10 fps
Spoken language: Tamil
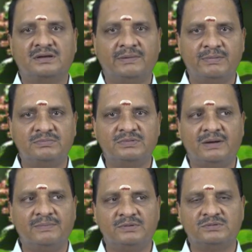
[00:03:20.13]
கபம்
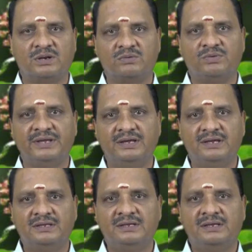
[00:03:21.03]
அப்படின்னு சொல்லக்கூடிய
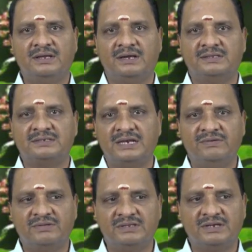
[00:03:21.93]
அந்த
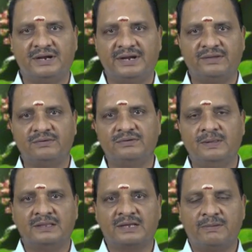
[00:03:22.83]
சளி வந்து அடைக்கும்
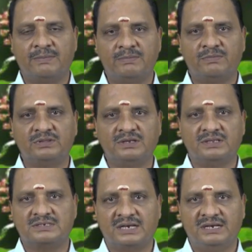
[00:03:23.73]
அந்த கபம் வந்து
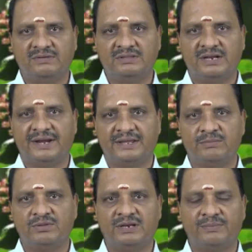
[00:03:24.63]
அந்த சளி வந்து
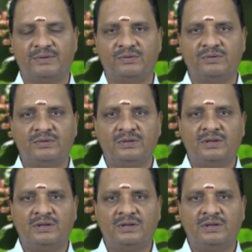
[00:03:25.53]
அடைக்கும் போது என்ன பண்ணணும்